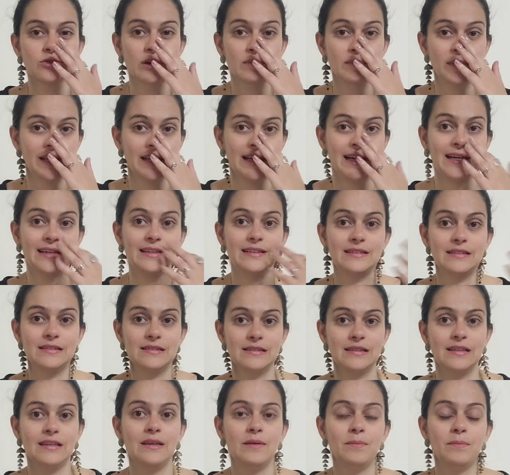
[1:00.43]

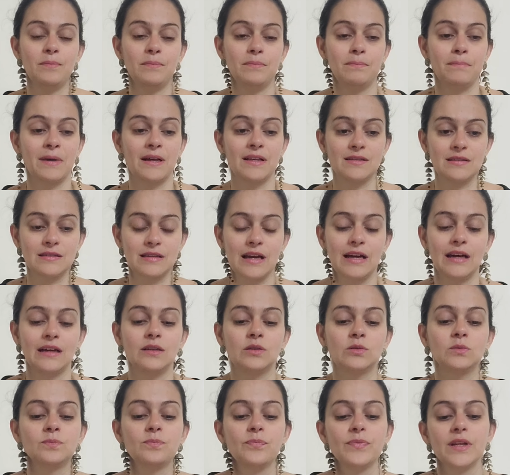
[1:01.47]
familiares que
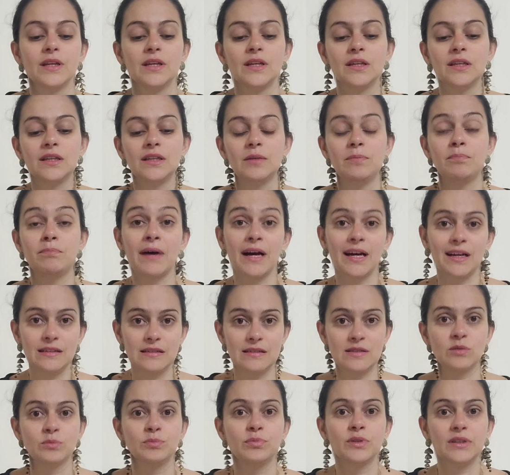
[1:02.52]
passaram e
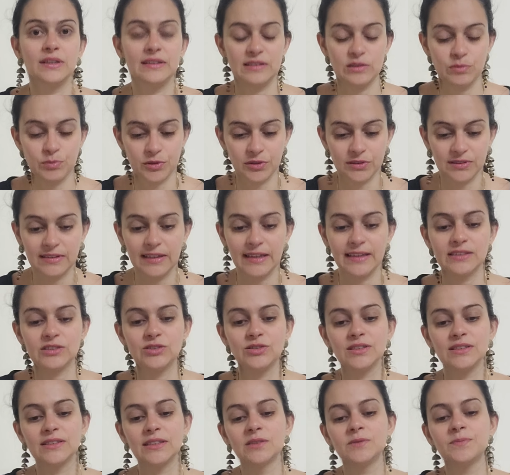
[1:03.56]
passam por esse
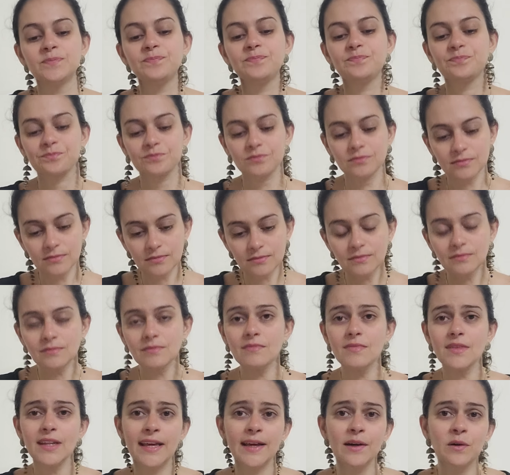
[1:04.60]
processo. Então,
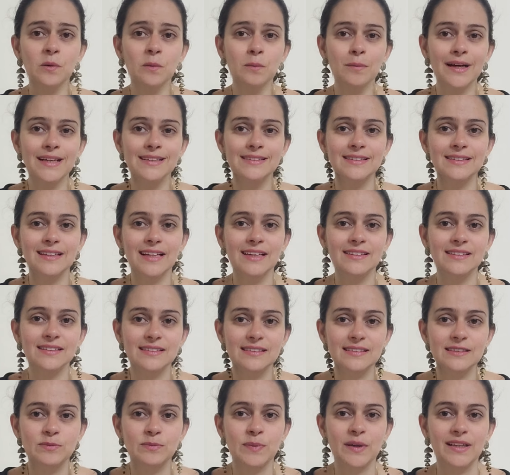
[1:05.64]
é com base
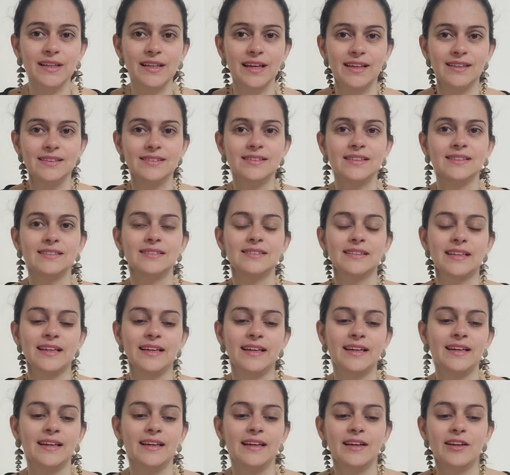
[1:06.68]
nessas experiências,
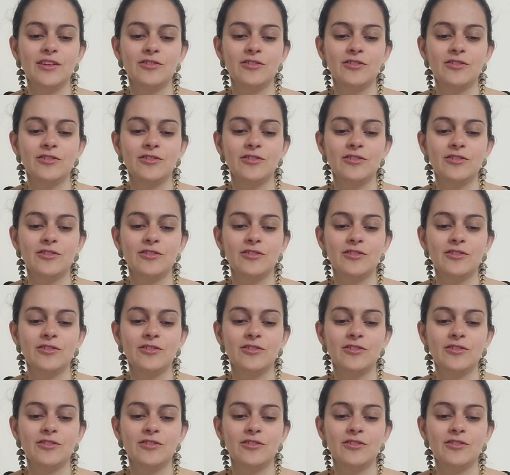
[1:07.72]
né?